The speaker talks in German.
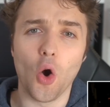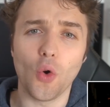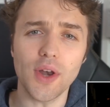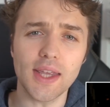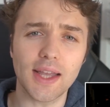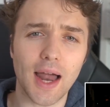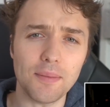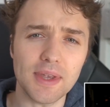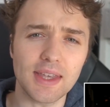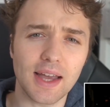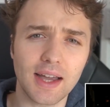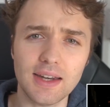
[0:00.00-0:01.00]
Und ich kann mich
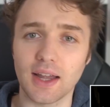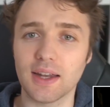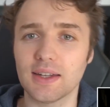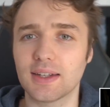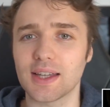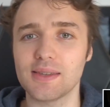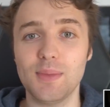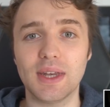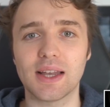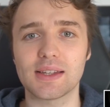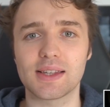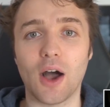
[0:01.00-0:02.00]
erinnern, dass mir
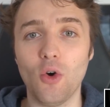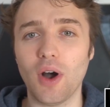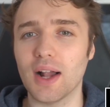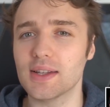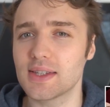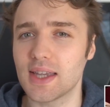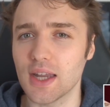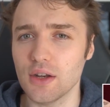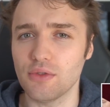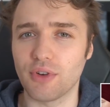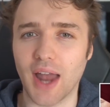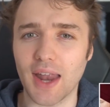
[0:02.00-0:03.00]
das auch als Kind
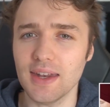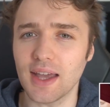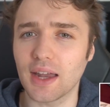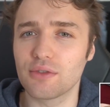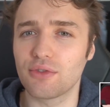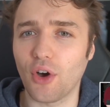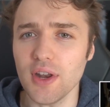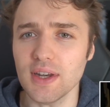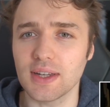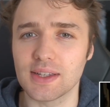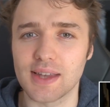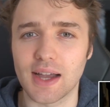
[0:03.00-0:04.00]
von anderen
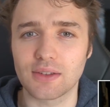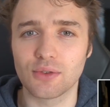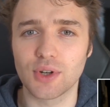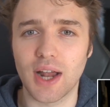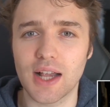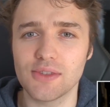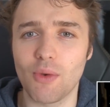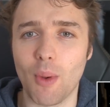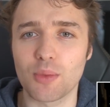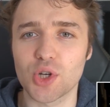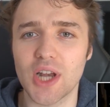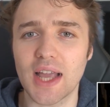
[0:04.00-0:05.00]
Freunden gesagt wurde, als wir beim
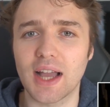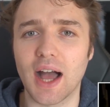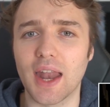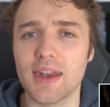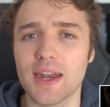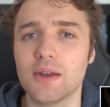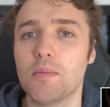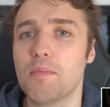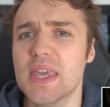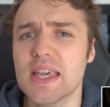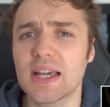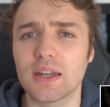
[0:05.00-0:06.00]
Schlecker an den
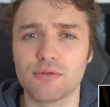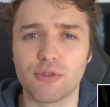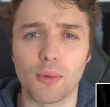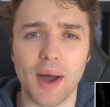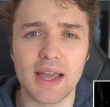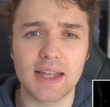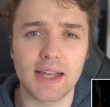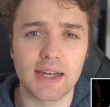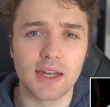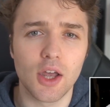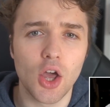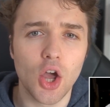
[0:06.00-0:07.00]
Bieren vorbeigingen.
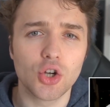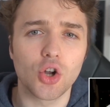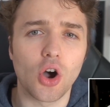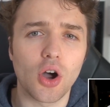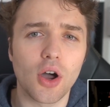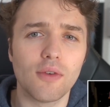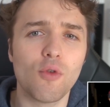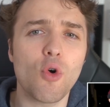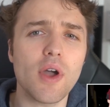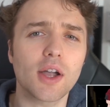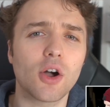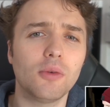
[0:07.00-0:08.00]
Doch
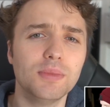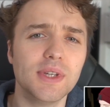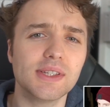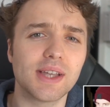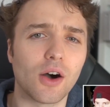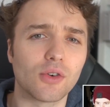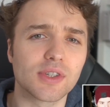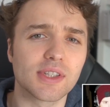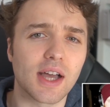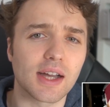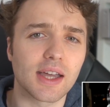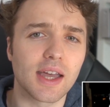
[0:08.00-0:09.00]
woher kommt diese
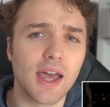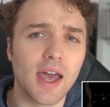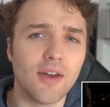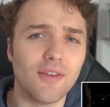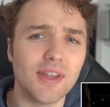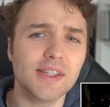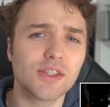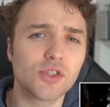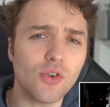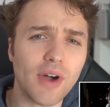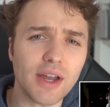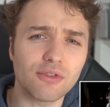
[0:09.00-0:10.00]
Aussage? Wenn sie
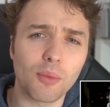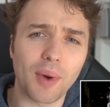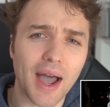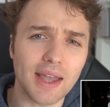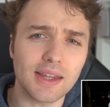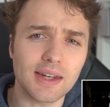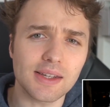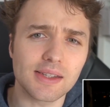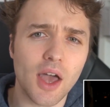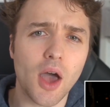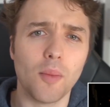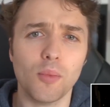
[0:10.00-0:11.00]
so weit verbreitet ist,
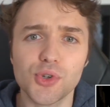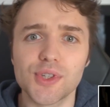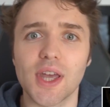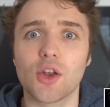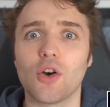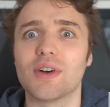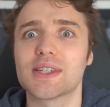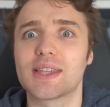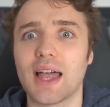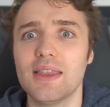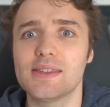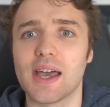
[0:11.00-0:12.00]
muss da doch was
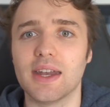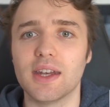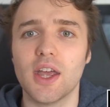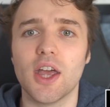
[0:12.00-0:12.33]
dran sein.